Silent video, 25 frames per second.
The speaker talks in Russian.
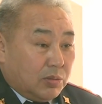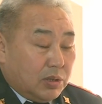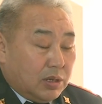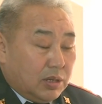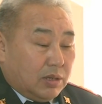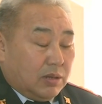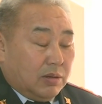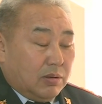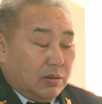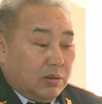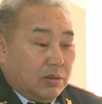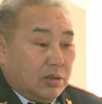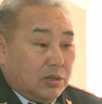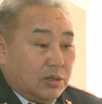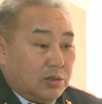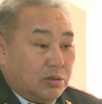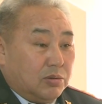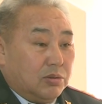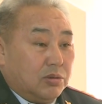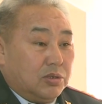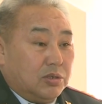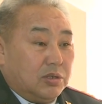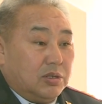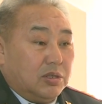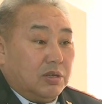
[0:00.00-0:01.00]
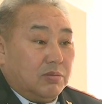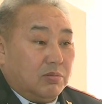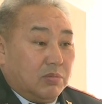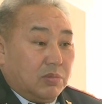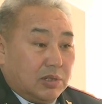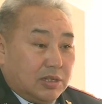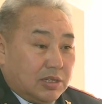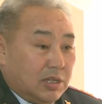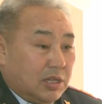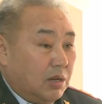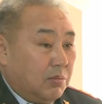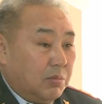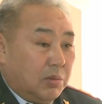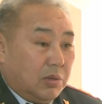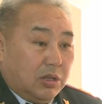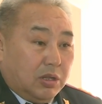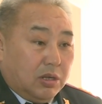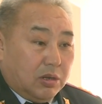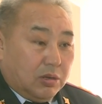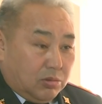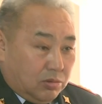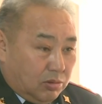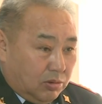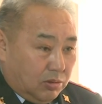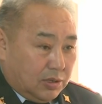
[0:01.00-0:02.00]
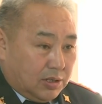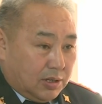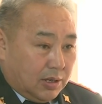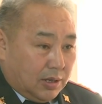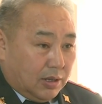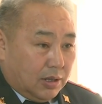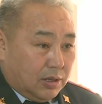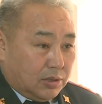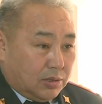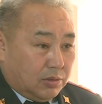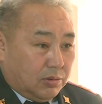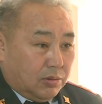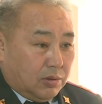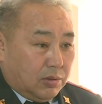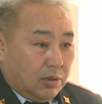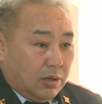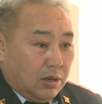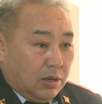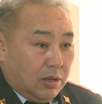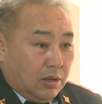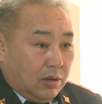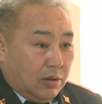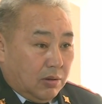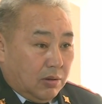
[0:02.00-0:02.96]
Мы на сегодняшний день с нами никто не согласует.